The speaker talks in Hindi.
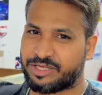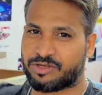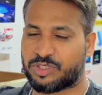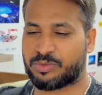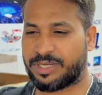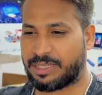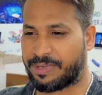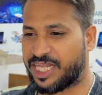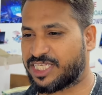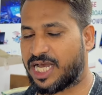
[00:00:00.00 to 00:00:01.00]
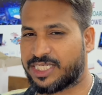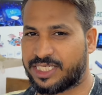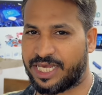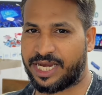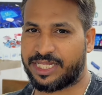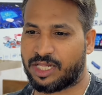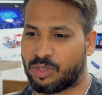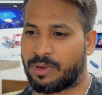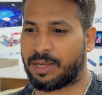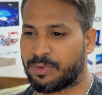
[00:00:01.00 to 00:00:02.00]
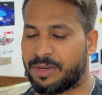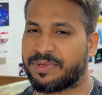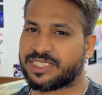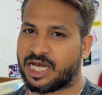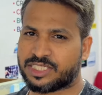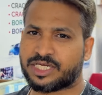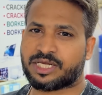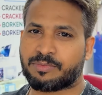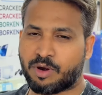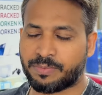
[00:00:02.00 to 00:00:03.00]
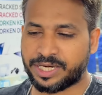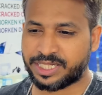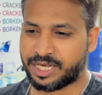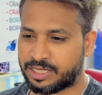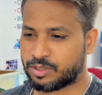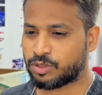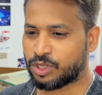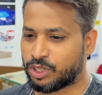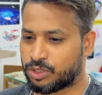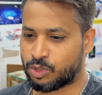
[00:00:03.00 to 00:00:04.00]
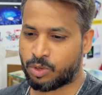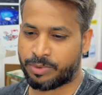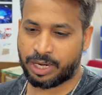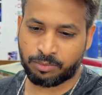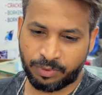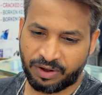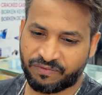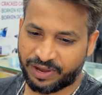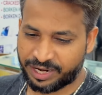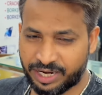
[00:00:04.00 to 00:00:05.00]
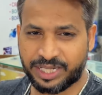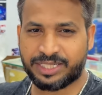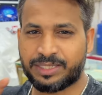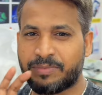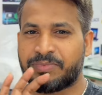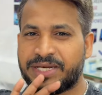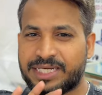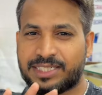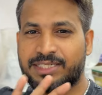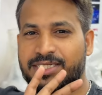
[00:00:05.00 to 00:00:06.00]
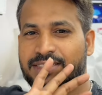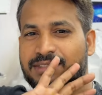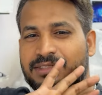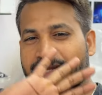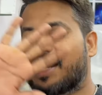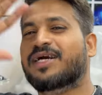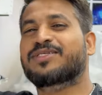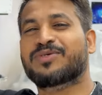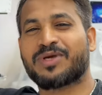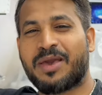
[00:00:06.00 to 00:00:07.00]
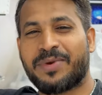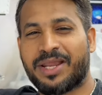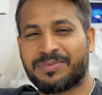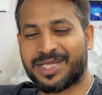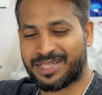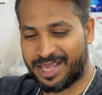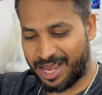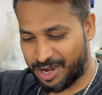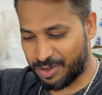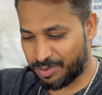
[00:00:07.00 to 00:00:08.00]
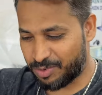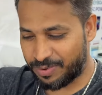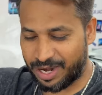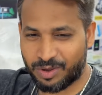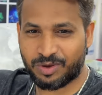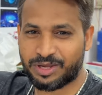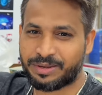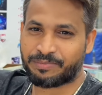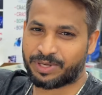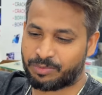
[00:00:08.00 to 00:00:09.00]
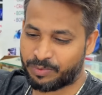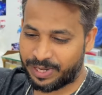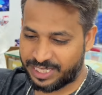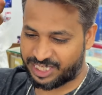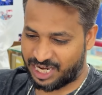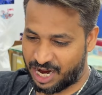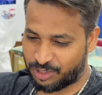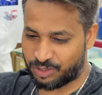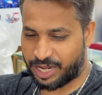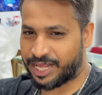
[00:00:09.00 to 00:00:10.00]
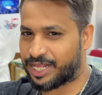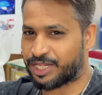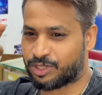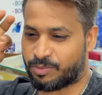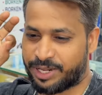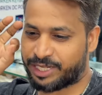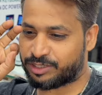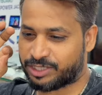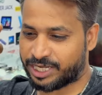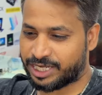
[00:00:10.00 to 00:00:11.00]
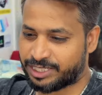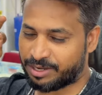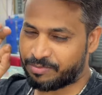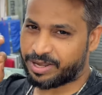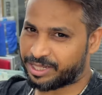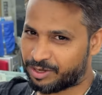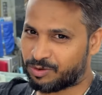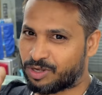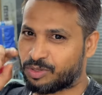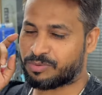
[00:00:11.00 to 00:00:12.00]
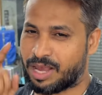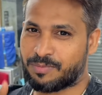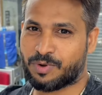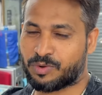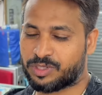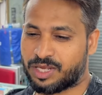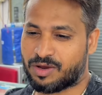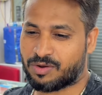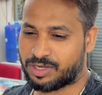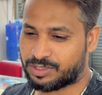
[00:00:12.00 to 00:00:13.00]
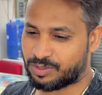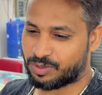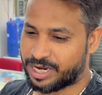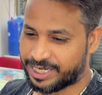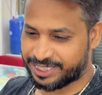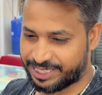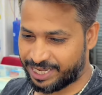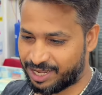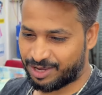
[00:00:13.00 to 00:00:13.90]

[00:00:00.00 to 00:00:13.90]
क्योंकि सुबह से मैंने चार्ज किया नहीं था तो भाई बोले मैं चार्ज करके प्रॉपरली दिखाता हूँ तो मेरा मोबाइल फाइनली एकदम ढांस हो गया मैंने अभी तक देखा नहीं हूँ मोबाइल को पर मोबाइल चार्ज हो रहा है तो मैंने सोचा कि जब मैं देखूंगा तो भी आप लोग को दिखाऊंगा तो लेट्स सी